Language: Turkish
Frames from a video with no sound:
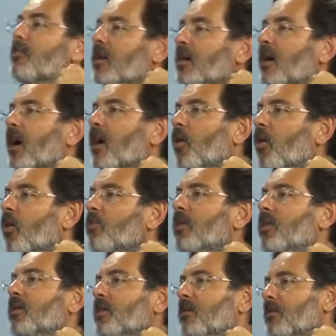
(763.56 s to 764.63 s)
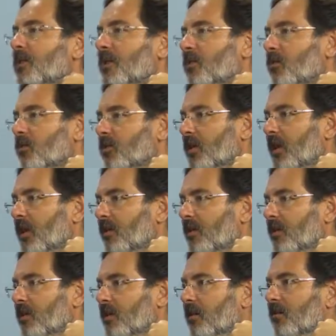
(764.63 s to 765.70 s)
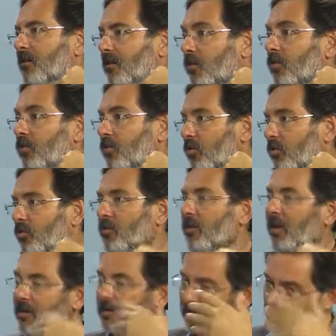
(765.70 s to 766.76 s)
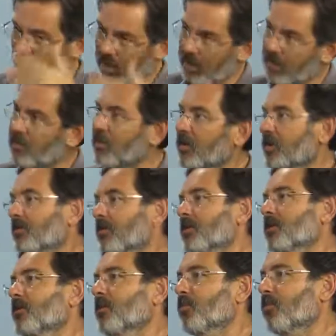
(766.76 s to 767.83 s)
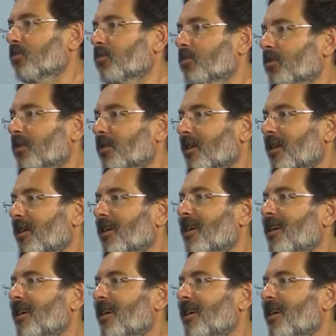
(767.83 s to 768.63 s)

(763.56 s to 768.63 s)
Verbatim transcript: bir hikaye olmadığını bize gösterdiğini görüyoruz. Bak bu da karmaşık bir cevap oldu işte. Evet